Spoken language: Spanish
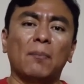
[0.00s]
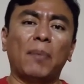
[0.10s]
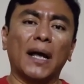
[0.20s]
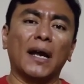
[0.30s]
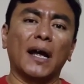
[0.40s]

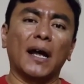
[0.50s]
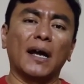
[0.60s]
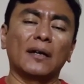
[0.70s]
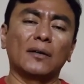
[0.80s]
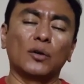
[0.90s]

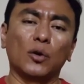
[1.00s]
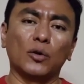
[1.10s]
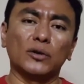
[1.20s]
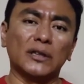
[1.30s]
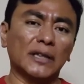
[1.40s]
Para
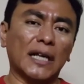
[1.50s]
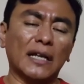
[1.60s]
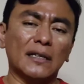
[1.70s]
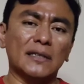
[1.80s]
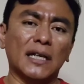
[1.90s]
los
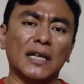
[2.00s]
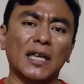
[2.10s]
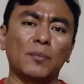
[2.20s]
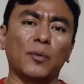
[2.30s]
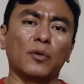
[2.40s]
integrantes del
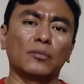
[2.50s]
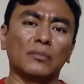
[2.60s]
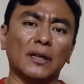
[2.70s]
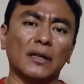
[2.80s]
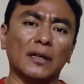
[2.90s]

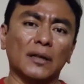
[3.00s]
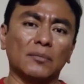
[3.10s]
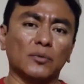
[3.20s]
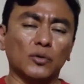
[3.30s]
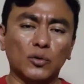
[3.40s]
equipo, eh,
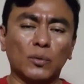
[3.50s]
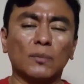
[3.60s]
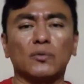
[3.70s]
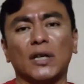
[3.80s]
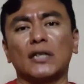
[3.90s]
nosotros
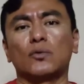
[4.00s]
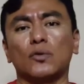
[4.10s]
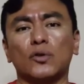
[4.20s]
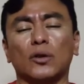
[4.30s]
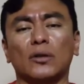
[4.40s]
tuvimos una
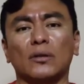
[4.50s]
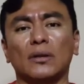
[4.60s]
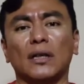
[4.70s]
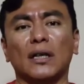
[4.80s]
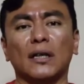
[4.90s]

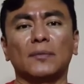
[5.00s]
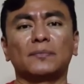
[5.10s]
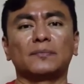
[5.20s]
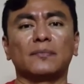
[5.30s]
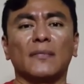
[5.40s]
discusión
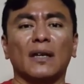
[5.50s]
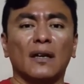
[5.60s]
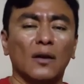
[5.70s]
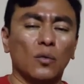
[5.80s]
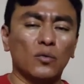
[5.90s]
em,
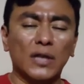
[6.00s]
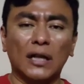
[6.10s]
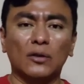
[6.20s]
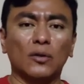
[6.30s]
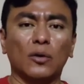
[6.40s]

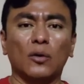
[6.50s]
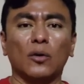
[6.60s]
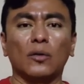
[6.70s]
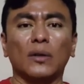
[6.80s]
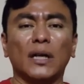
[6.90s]

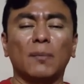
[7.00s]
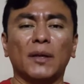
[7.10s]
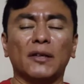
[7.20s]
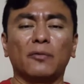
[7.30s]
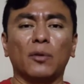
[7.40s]
usando la
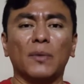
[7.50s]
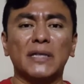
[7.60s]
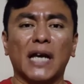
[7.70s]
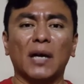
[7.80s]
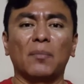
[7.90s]
plataforma
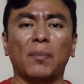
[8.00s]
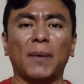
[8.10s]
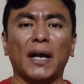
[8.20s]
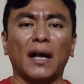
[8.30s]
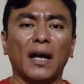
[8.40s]
Skype
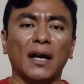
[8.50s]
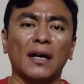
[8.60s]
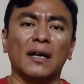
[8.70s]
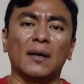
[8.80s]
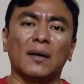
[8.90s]
para
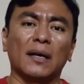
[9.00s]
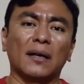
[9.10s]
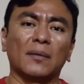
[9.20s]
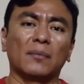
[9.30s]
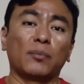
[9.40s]

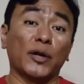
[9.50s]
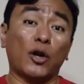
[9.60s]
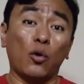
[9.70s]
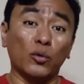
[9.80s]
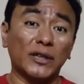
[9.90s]
eh, poder
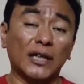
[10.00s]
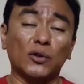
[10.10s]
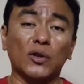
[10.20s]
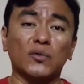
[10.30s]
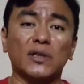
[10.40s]
conjuntar
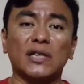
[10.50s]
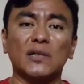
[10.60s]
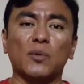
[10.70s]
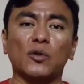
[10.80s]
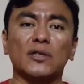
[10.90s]
todas
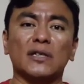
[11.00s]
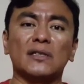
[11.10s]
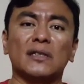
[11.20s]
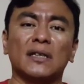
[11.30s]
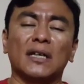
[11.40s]
nuestras
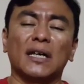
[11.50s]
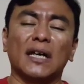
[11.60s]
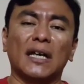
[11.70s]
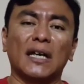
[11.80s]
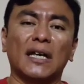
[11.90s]
voces
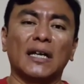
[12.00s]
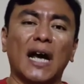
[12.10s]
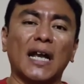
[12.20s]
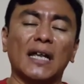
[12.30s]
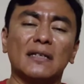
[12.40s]
eh,
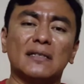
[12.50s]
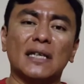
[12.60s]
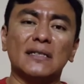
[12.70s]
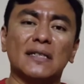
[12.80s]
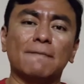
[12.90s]
a la
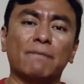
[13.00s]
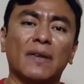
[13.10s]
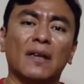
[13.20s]
distancia.